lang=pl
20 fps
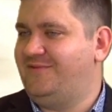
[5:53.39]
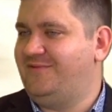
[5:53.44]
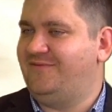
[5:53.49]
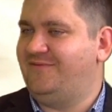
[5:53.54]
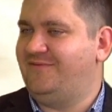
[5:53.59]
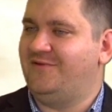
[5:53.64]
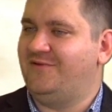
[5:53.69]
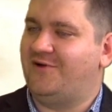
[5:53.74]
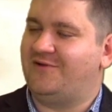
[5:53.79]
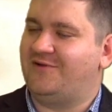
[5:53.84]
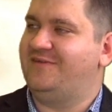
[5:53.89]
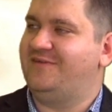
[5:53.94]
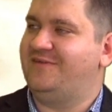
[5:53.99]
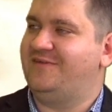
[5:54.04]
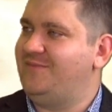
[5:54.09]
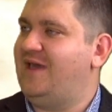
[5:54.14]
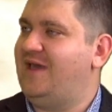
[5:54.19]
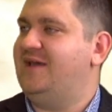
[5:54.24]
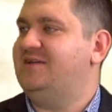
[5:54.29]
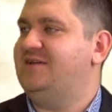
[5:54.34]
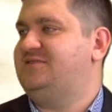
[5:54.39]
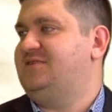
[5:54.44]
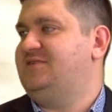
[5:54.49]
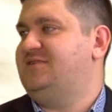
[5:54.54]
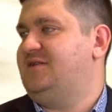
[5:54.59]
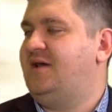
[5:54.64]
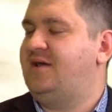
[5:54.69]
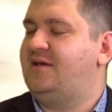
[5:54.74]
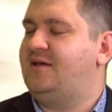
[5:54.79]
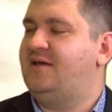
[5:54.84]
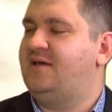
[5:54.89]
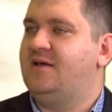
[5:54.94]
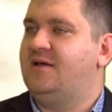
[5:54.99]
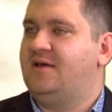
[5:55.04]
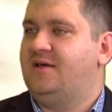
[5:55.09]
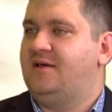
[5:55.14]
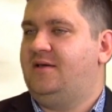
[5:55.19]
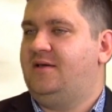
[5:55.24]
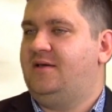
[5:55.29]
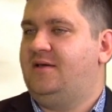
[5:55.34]
w nocy w mieście, tak?
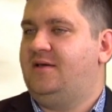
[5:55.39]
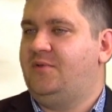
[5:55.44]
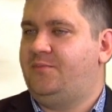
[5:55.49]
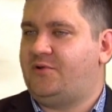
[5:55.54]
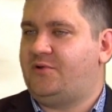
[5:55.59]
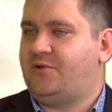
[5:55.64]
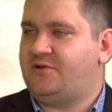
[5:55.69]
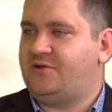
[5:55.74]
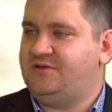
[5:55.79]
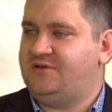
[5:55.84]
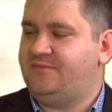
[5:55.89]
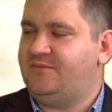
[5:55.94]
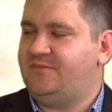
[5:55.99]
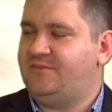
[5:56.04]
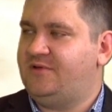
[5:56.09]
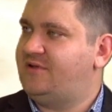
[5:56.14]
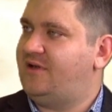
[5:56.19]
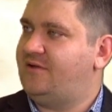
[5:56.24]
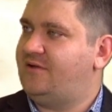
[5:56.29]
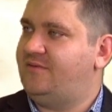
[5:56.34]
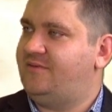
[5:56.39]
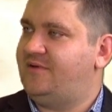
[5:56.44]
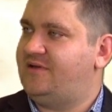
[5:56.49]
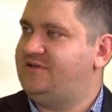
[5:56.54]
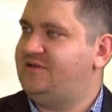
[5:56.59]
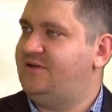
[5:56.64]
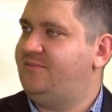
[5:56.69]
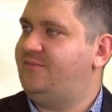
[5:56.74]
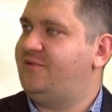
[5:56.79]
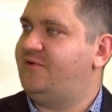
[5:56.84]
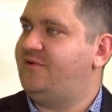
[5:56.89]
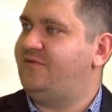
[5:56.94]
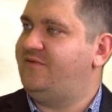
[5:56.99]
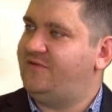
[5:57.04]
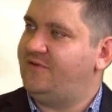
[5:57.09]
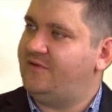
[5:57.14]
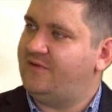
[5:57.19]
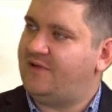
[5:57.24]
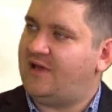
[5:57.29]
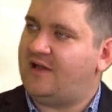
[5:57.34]
Mhm. My podchodzimy do tego bardziej
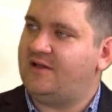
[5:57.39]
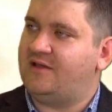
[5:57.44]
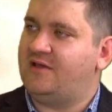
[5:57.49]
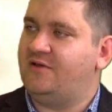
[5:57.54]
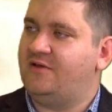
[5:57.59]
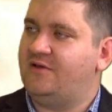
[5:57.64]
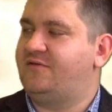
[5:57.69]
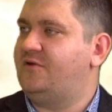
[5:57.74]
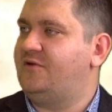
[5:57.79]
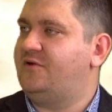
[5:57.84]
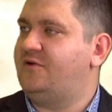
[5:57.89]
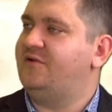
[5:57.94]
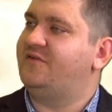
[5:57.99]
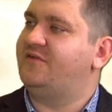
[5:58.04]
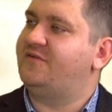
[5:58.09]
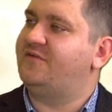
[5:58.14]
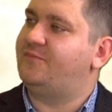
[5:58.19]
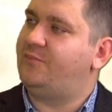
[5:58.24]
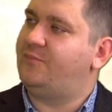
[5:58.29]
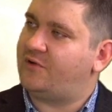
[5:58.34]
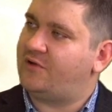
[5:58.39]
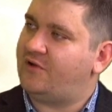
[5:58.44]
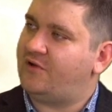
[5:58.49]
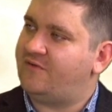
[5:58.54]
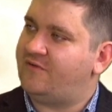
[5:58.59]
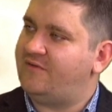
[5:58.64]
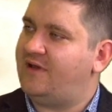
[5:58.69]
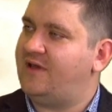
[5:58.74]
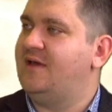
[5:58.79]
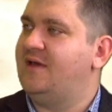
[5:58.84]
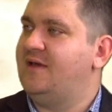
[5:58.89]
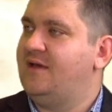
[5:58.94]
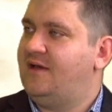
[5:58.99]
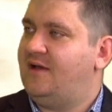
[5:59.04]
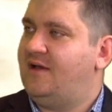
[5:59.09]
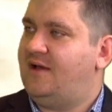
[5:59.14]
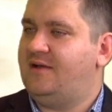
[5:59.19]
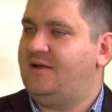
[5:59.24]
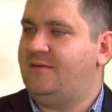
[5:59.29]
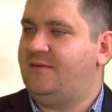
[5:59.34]
profesjonalnie od strony sportowej,
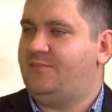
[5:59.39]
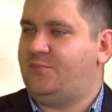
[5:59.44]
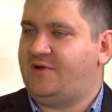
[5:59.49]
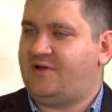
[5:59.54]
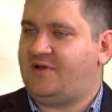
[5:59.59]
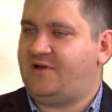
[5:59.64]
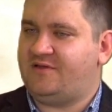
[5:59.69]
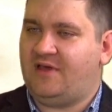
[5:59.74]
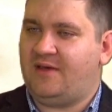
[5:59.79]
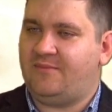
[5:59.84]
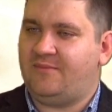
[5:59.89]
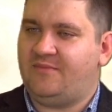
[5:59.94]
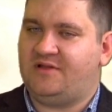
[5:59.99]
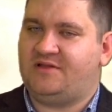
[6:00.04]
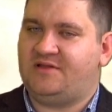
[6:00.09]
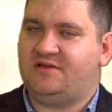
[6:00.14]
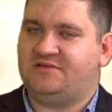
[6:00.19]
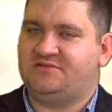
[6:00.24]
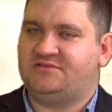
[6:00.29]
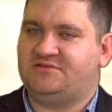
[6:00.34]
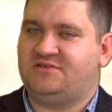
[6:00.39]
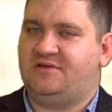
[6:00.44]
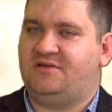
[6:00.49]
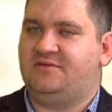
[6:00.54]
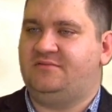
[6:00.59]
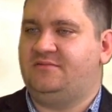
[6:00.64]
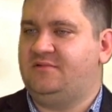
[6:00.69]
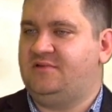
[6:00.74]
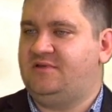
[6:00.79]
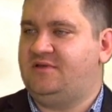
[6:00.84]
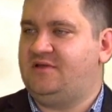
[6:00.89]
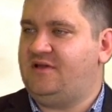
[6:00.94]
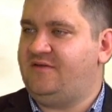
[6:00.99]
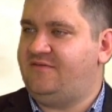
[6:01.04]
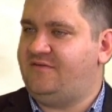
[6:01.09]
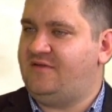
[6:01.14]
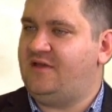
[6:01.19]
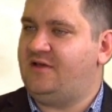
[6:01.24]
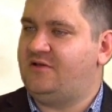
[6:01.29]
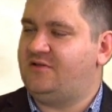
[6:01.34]
ale pokazujemy też, że
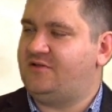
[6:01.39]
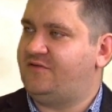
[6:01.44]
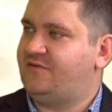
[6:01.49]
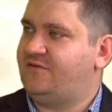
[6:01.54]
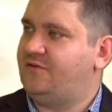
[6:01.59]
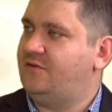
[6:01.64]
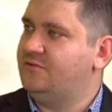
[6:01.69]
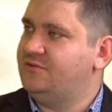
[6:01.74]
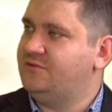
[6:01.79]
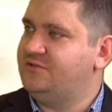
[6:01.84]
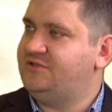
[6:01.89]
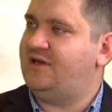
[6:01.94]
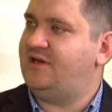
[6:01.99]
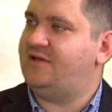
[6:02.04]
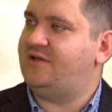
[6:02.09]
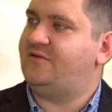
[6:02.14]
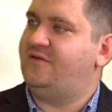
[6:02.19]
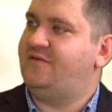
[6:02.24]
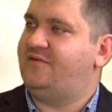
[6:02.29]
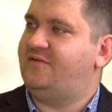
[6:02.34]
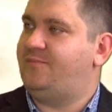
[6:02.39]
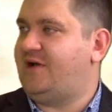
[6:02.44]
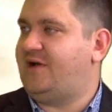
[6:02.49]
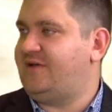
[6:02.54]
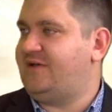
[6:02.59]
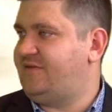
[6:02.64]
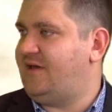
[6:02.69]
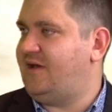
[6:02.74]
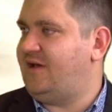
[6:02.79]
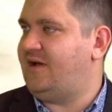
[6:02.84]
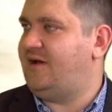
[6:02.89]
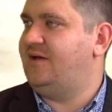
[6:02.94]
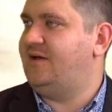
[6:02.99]
drifting to są ludzie, to jest pasja,